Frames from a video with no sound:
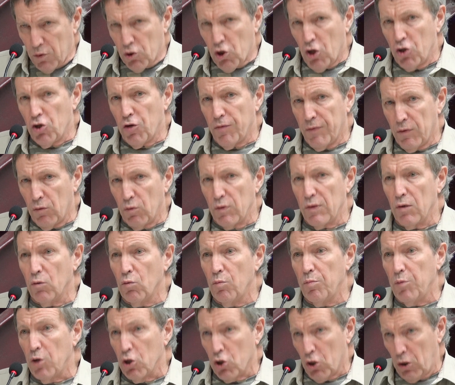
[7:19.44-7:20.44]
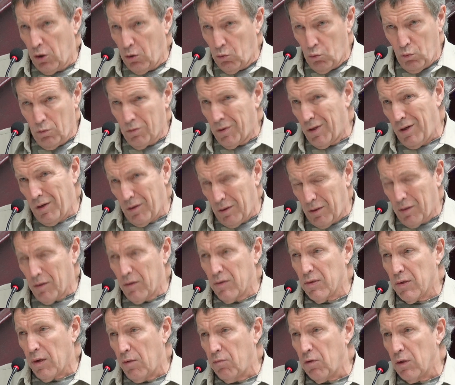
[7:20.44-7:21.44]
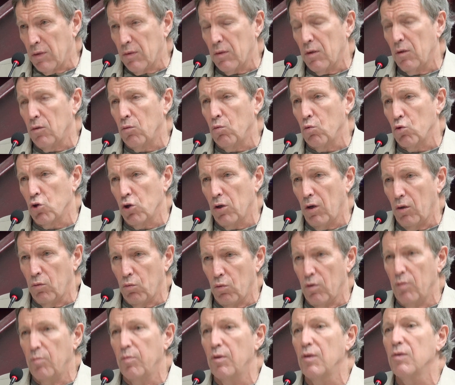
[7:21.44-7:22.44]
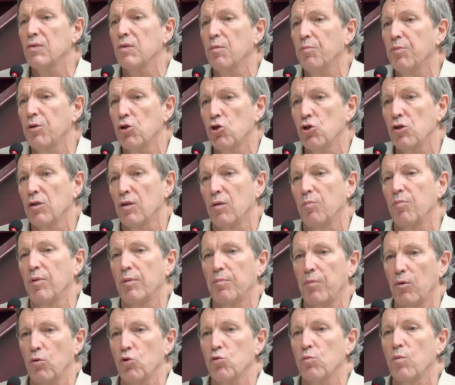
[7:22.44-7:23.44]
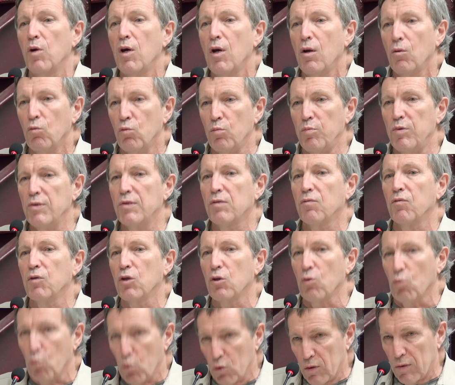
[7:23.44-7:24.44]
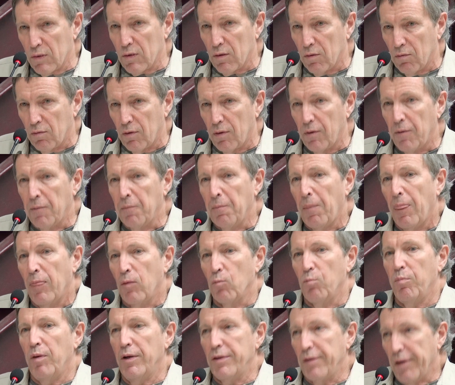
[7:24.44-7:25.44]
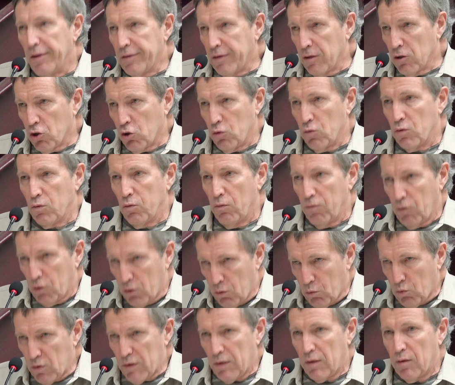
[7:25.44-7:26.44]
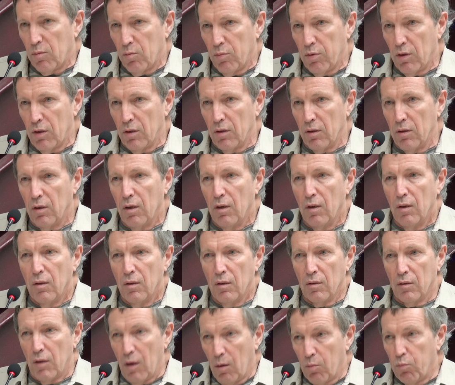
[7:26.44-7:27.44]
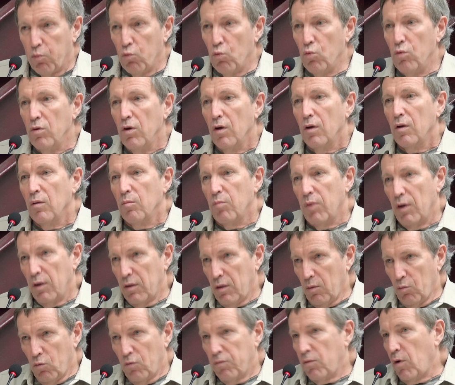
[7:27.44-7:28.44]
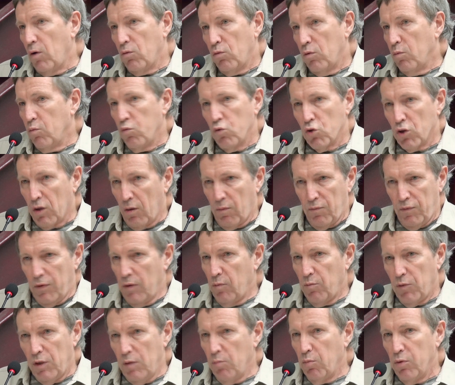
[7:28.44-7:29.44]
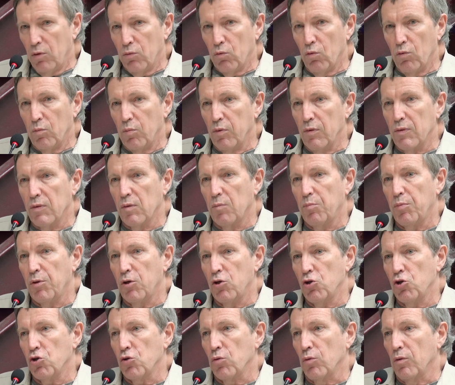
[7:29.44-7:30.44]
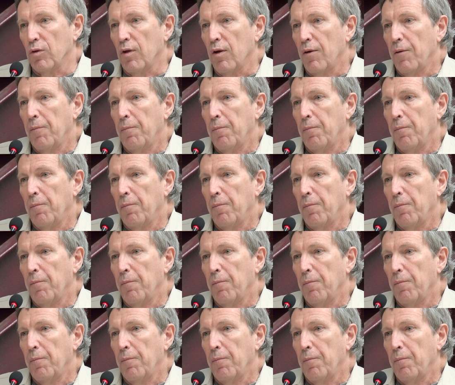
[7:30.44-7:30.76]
чаще всего зарубежные, ну, некоторые советские тоже, которые были запрещены. Предположим, убийство Троцкого. Ну, понятно, что слово «Троцкий» было табу, поэтому в какой бы уж там фильм ни был, но он был запрещен.